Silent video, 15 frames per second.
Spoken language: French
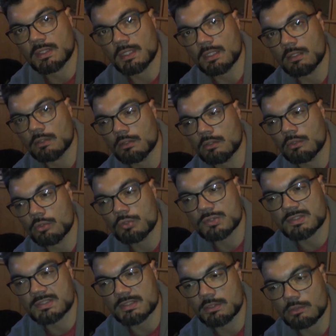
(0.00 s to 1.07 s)
et
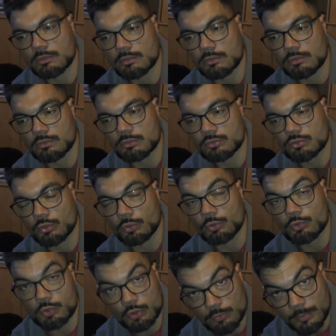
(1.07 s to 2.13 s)
aussi sur
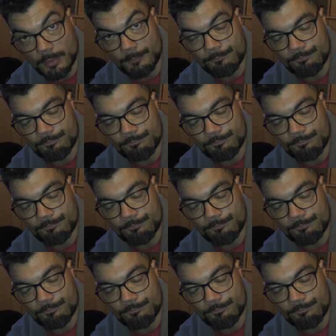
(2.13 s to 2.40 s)
YouTube